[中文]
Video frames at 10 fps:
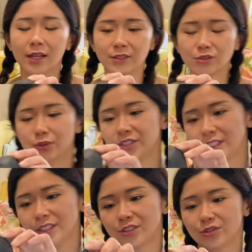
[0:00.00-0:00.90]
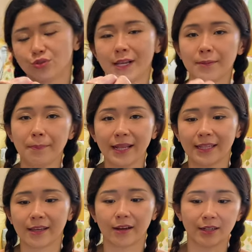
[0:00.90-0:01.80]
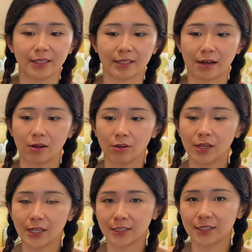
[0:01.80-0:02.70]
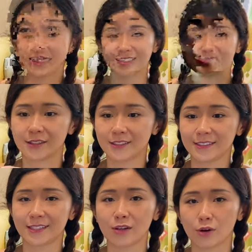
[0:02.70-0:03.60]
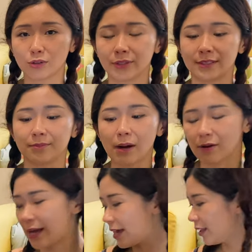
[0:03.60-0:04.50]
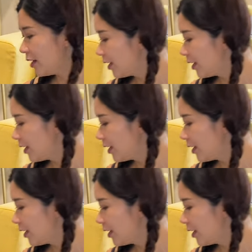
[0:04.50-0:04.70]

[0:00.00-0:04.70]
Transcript: 就是我这个只是穿了半年而已，然后这里和鞋头都已经爆开了。